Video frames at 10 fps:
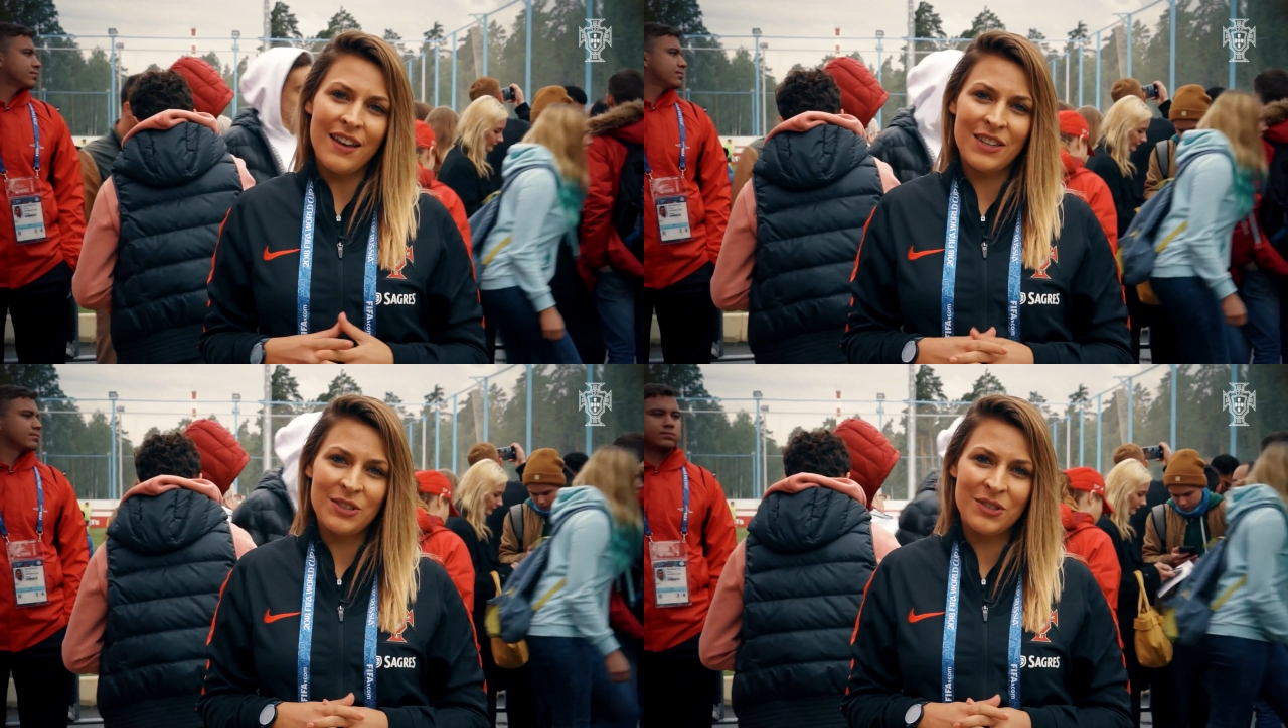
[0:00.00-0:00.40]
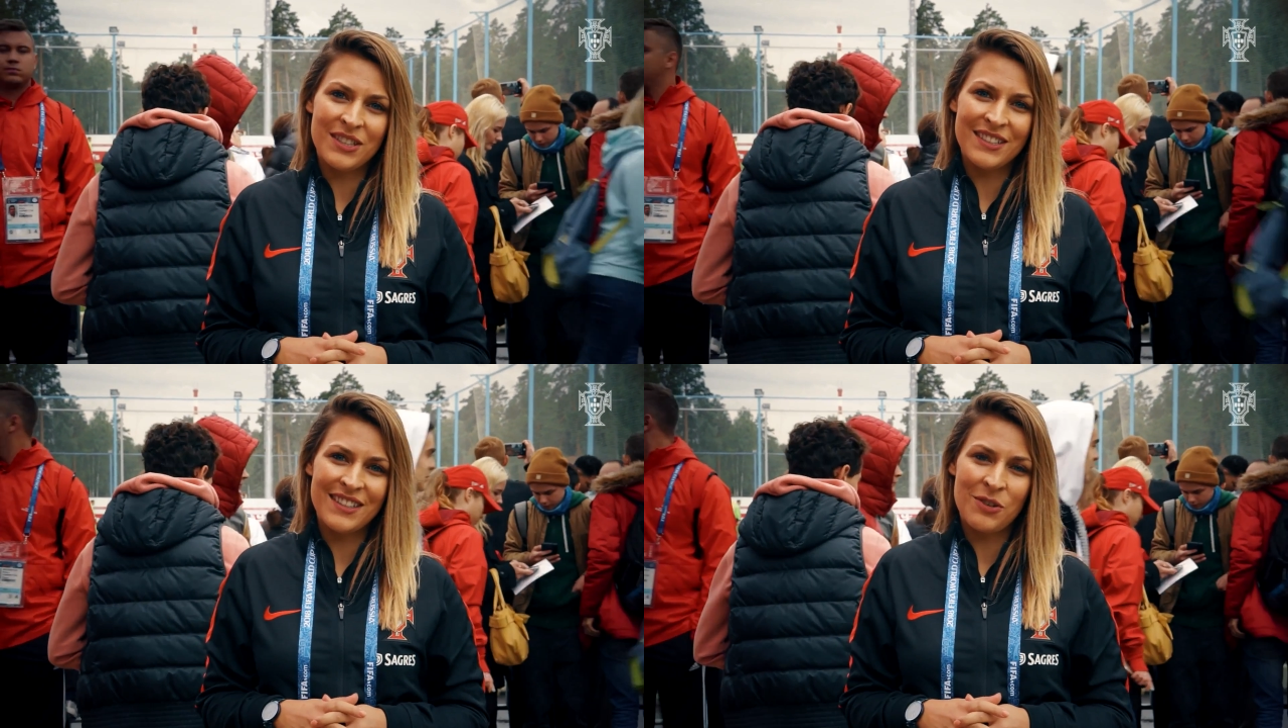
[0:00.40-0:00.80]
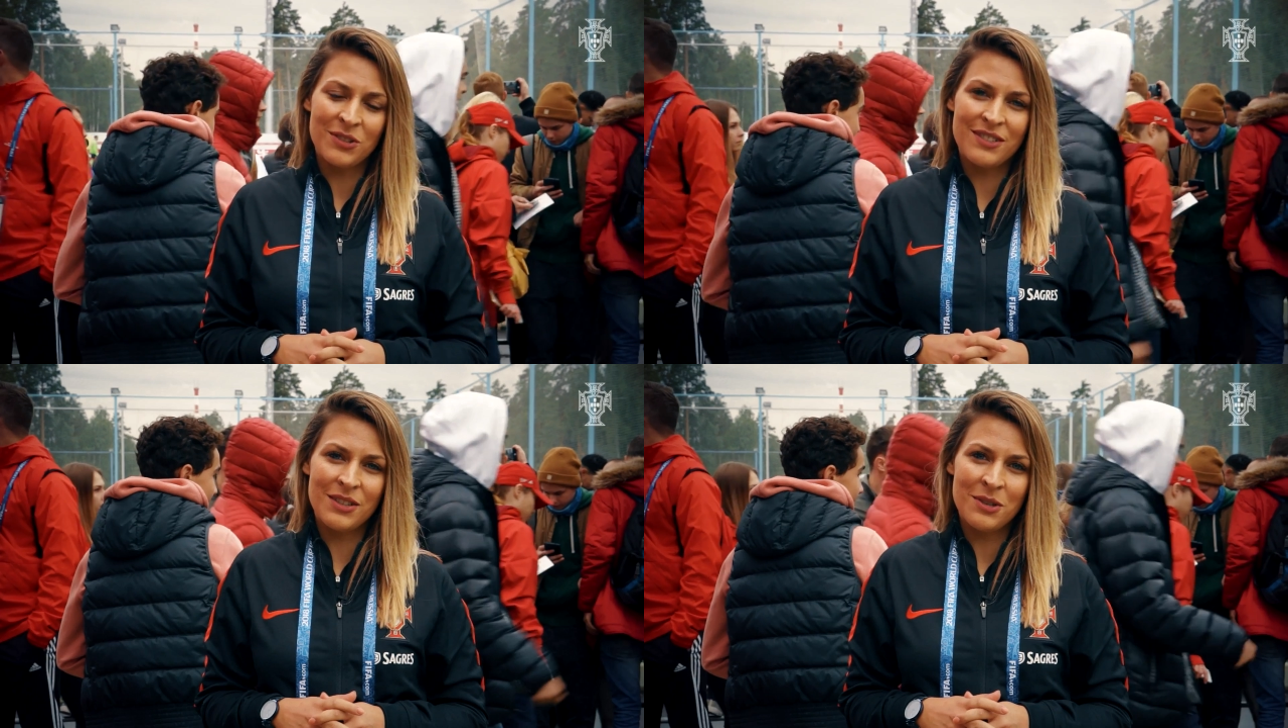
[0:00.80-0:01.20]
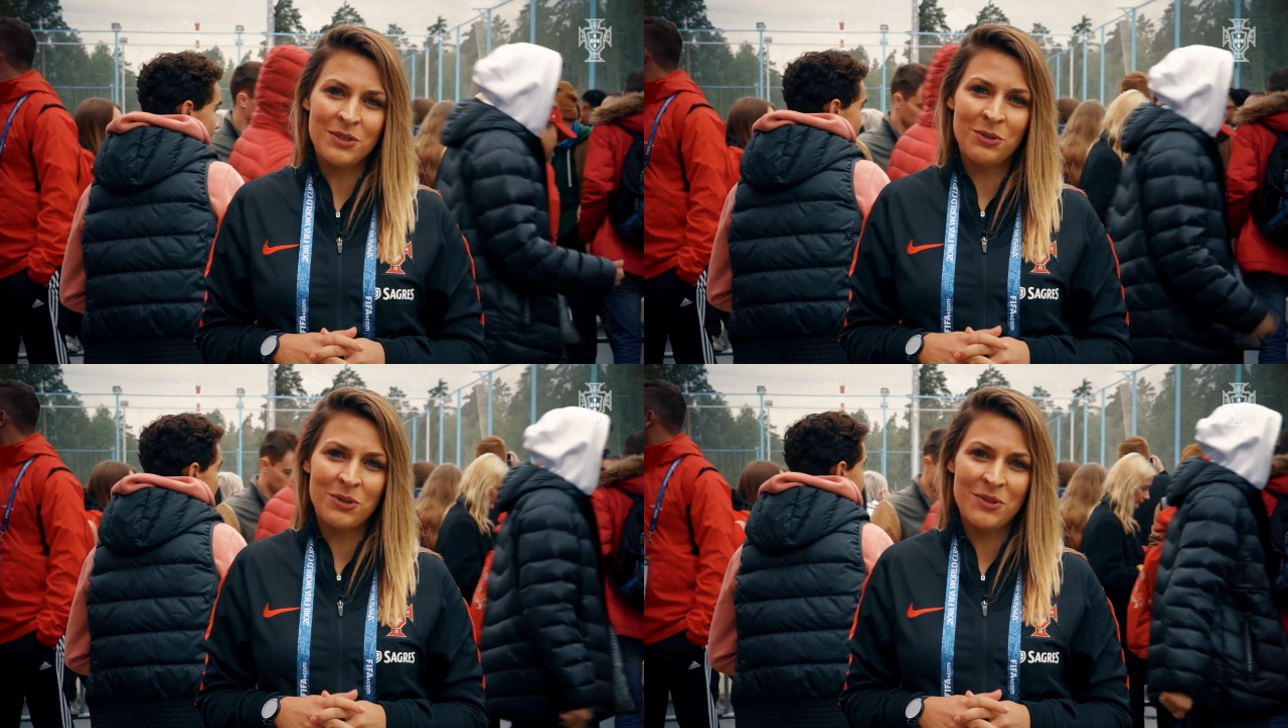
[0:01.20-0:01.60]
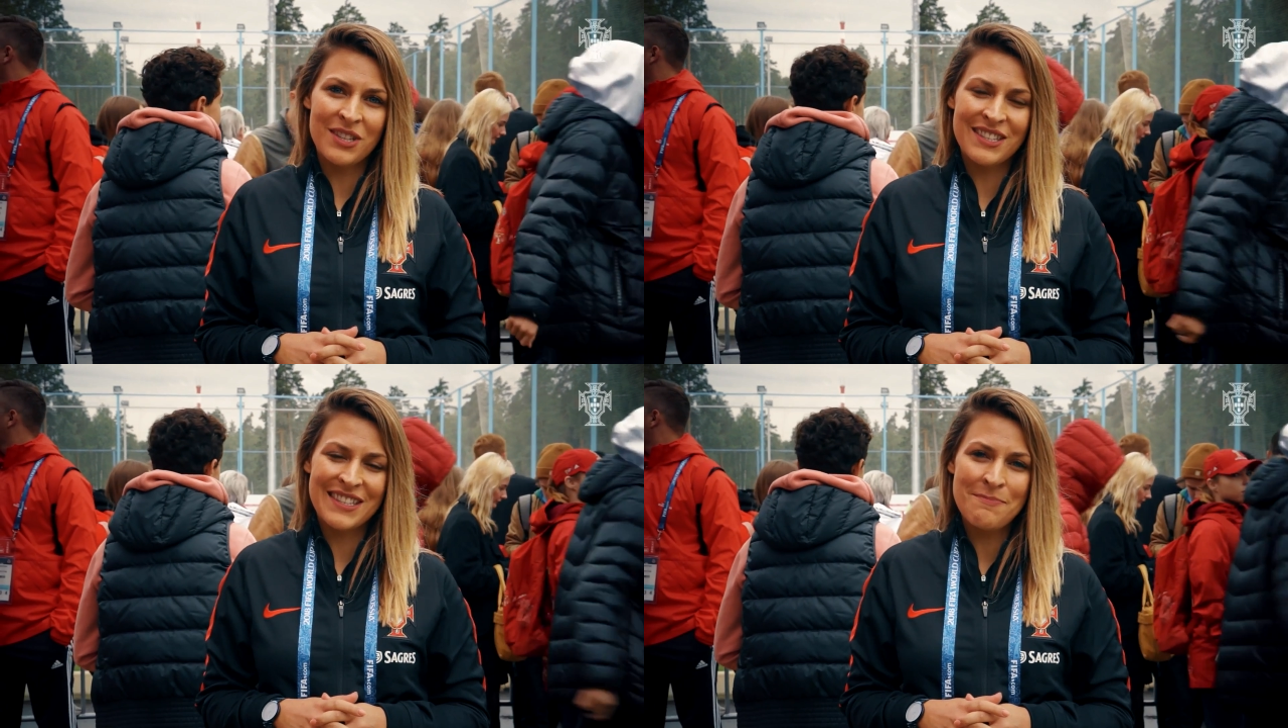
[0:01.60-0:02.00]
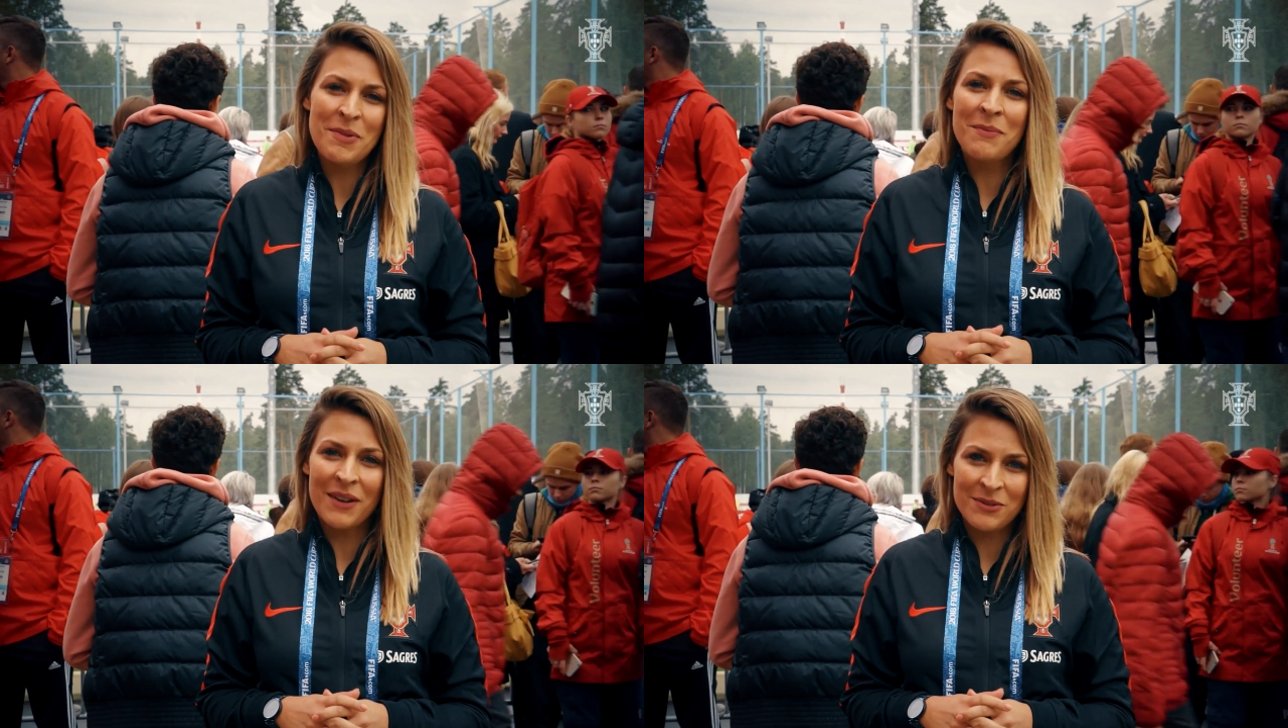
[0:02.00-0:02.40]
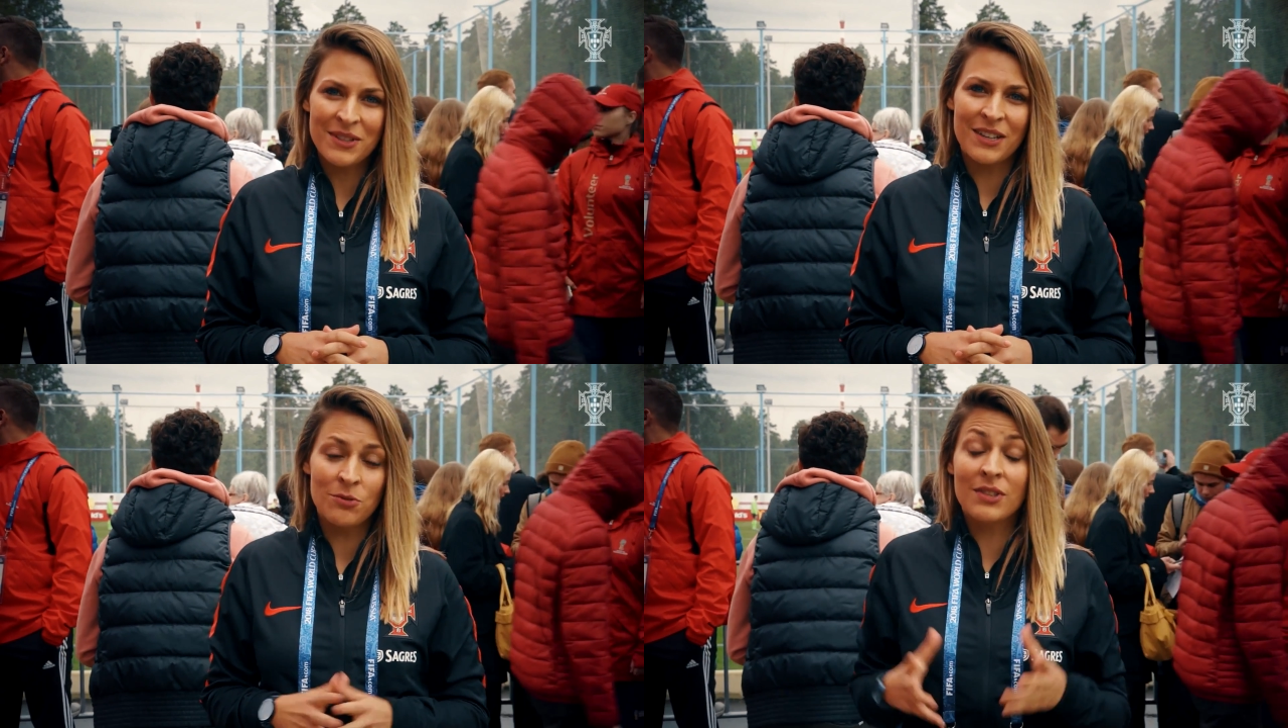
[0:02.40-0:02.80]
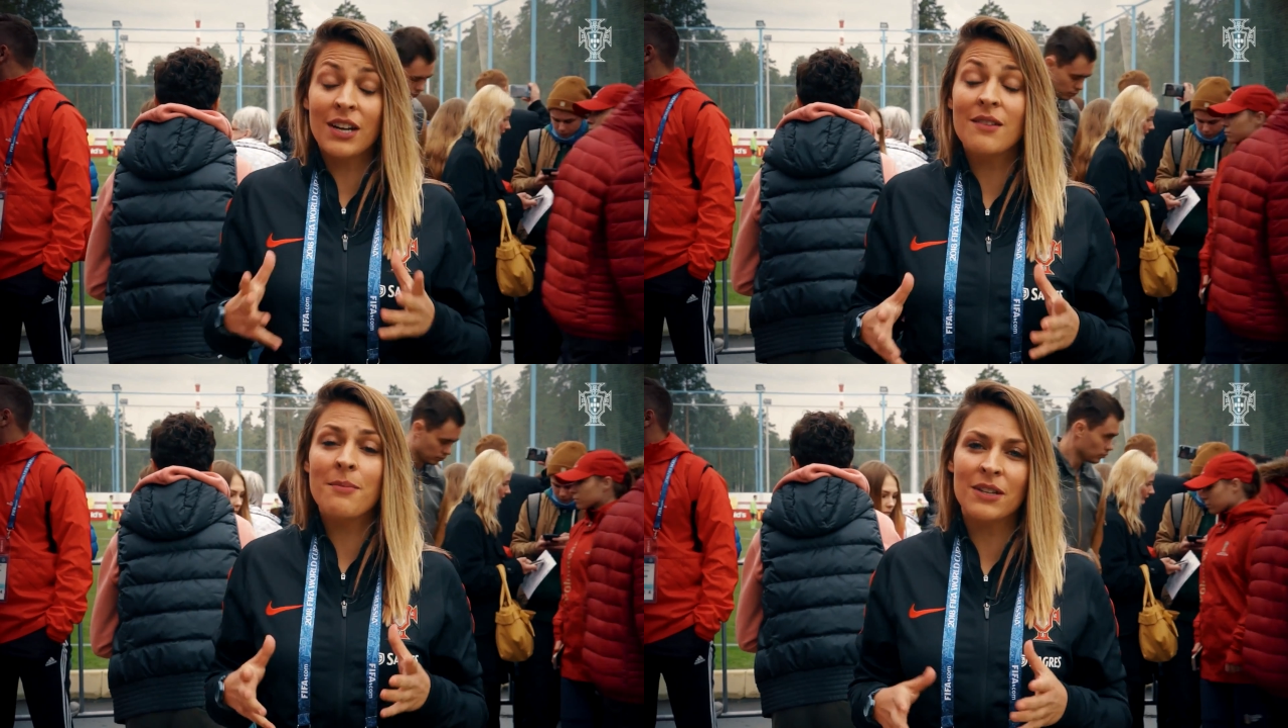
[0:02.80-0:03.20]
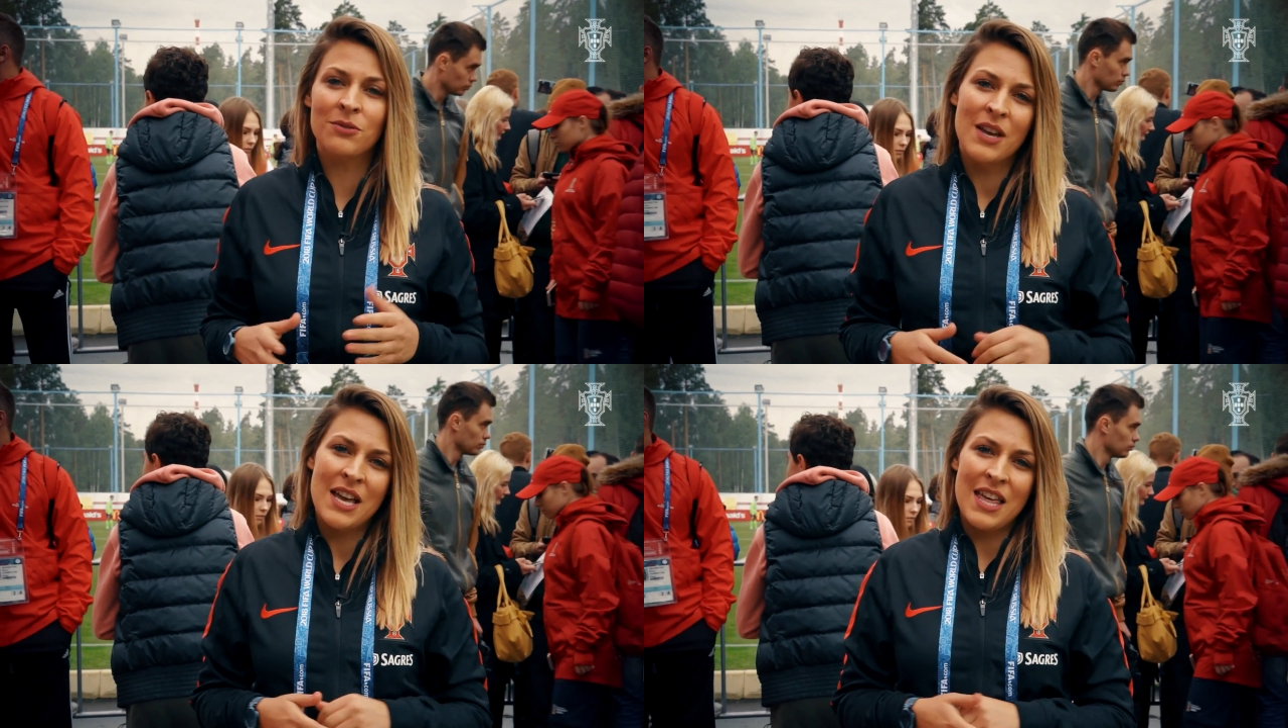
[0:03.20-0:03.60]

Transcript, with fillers: aquilo que aconteceu em torno deste primeiro treino, treino aberto